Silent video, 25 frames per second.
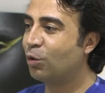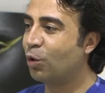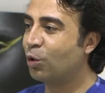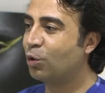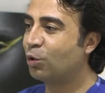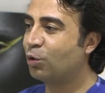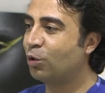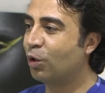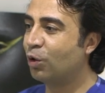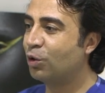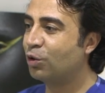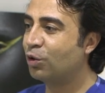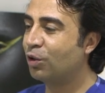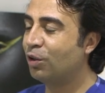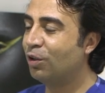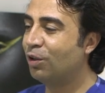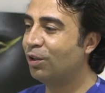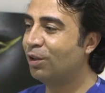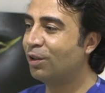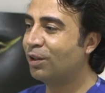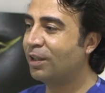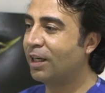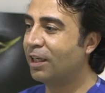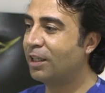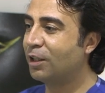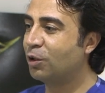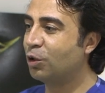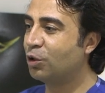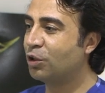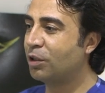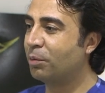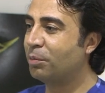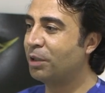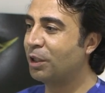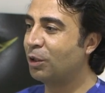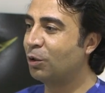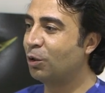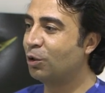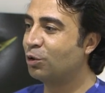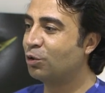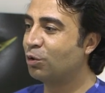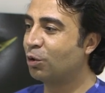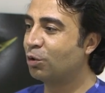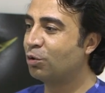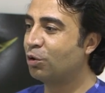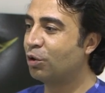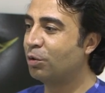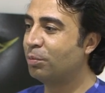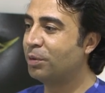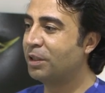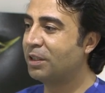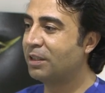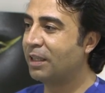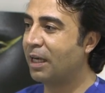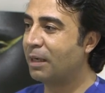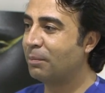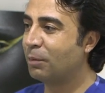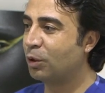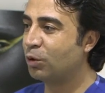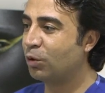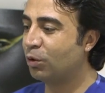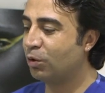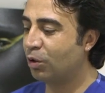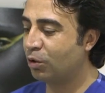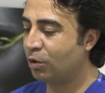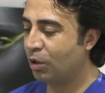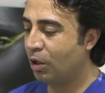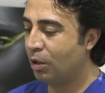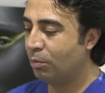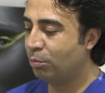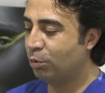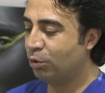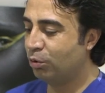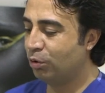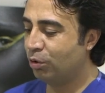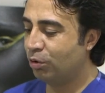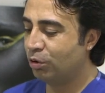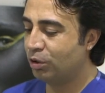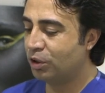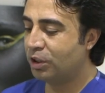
doktor e, karı koca biri göz doktoru biri dermatolog bunu